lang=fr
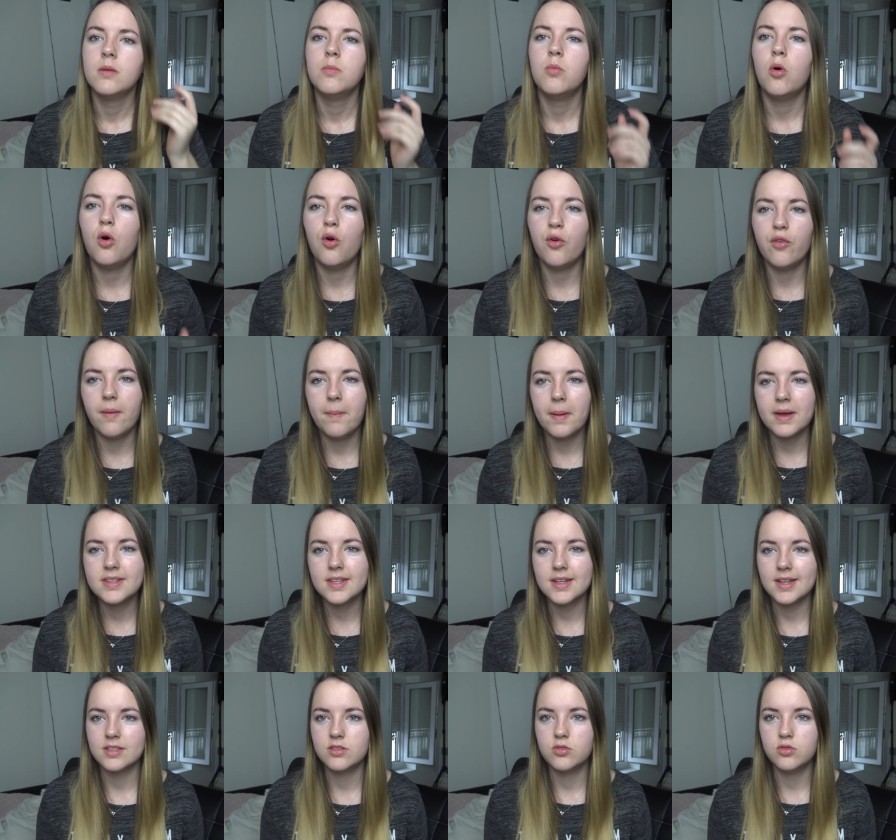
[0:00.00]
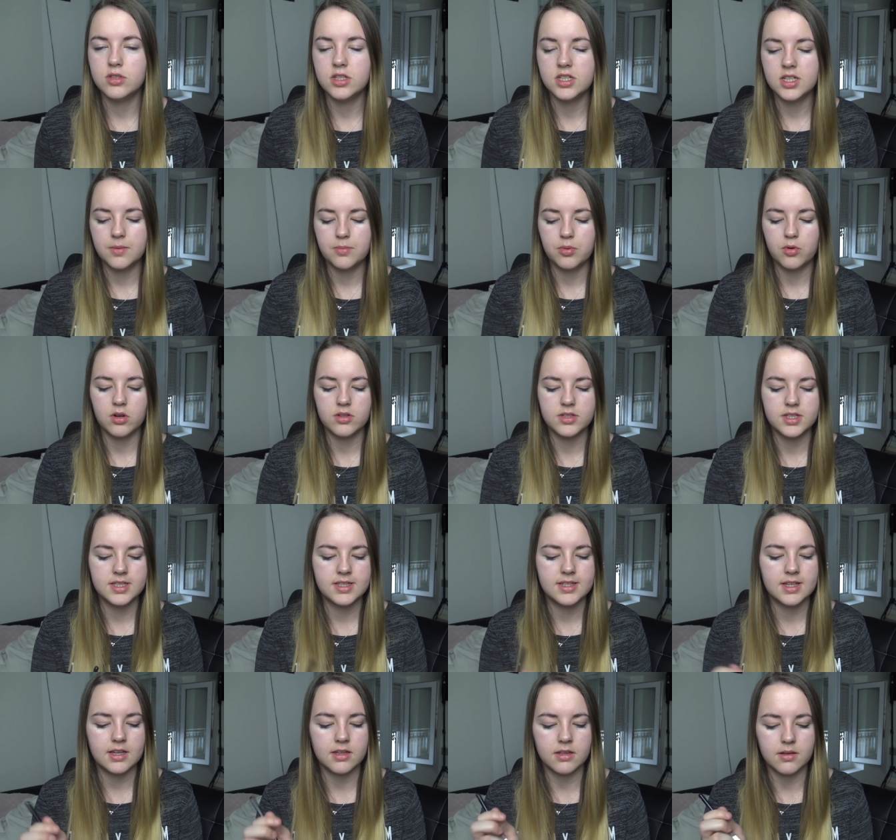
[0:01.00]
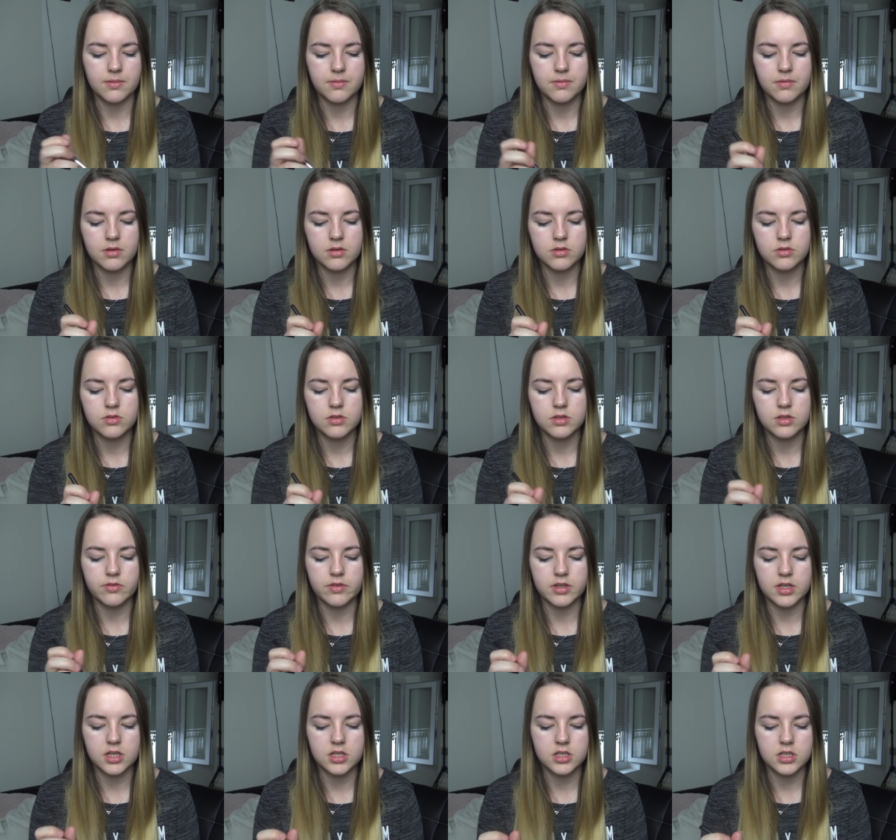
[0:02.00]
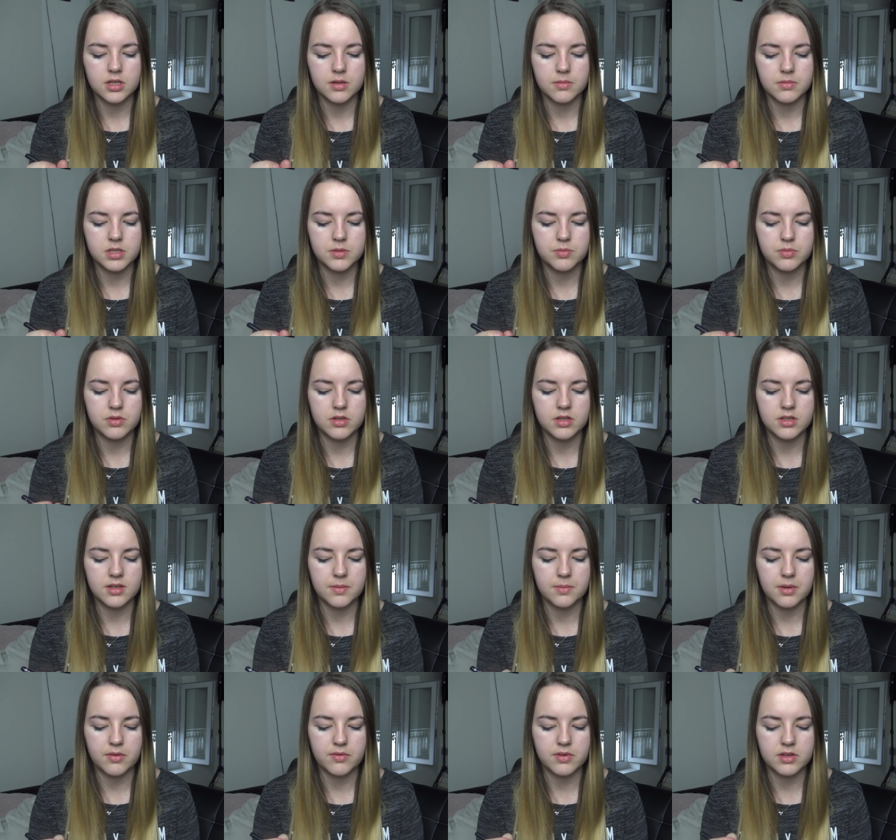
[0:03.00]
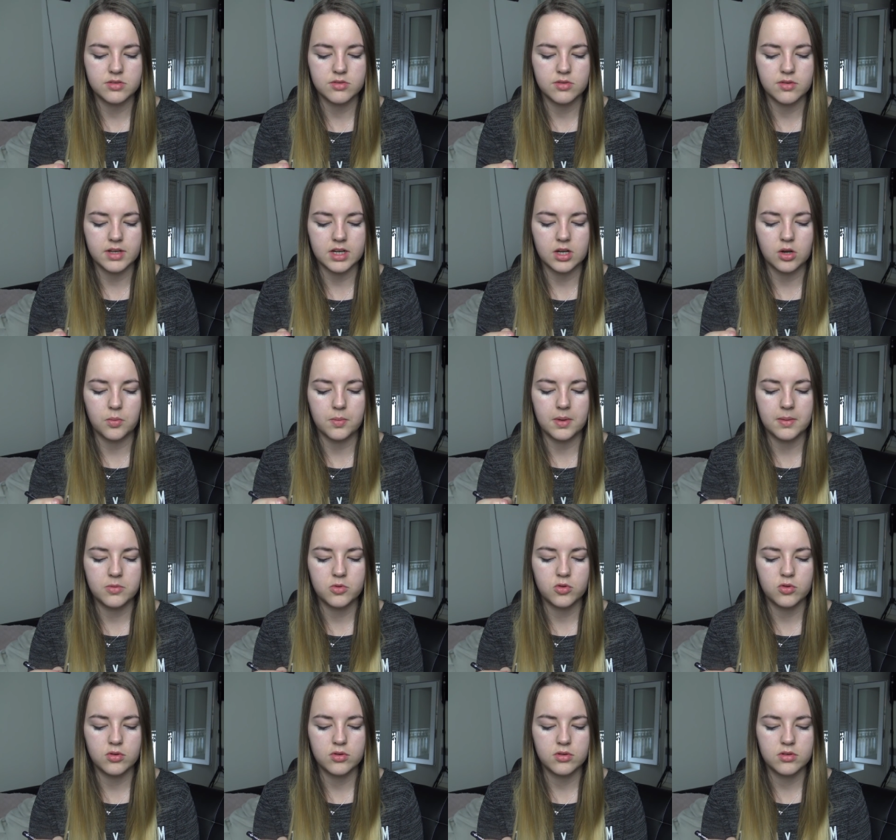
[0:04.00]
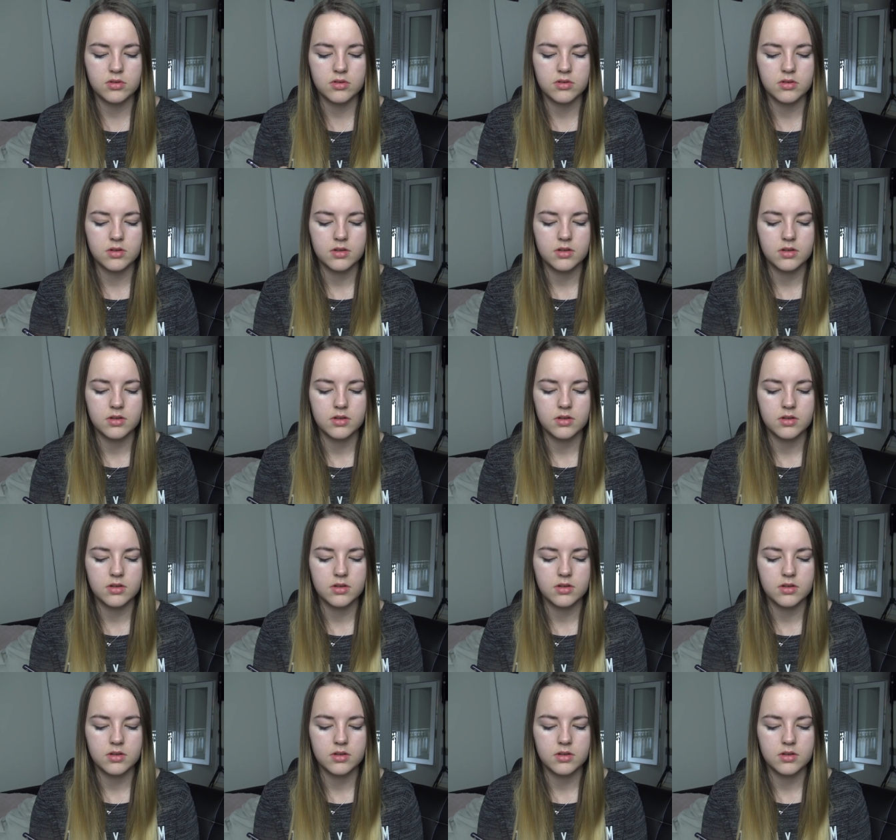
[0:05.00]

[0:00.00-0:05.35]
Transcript: Bon, on va partir là-dessus déjà pour un discerne. Ensuite, on va cacher un petit peu les imperfections avec le même truc.